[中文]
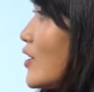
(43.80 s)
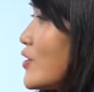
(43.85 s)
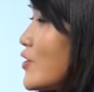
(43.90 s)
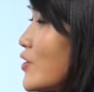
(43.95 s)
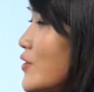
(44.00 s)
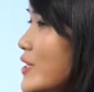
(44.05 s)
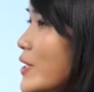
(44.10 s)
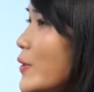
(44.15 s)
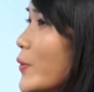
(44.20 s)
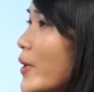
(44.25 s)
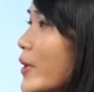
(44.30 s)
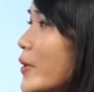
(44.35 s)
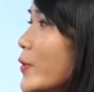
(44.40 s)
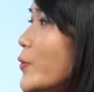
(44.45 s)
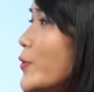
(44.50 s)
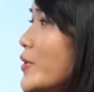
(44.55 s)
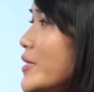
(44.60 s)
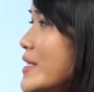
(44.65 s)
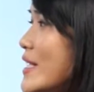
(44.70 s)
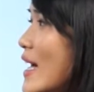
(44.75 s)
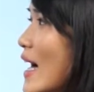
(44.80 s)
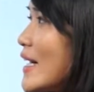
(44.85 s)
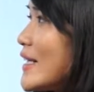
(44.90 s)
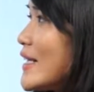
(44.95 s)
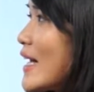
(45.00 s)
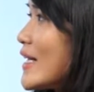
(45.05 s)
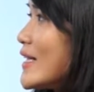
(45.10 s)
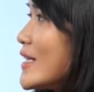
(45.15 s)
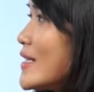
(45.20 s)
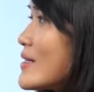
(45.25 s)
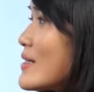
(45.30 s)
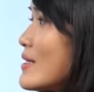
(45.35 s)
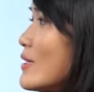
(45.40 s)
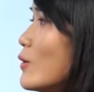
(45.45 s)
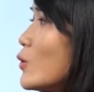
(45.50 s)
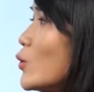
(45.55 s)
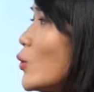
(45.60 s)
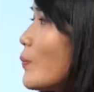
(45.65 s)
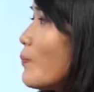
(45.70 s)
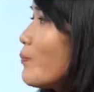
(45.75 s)
首先回顾一下答题思
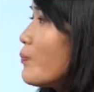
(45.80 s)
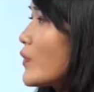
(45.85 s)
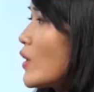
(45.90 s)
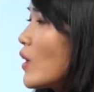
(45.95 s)
路，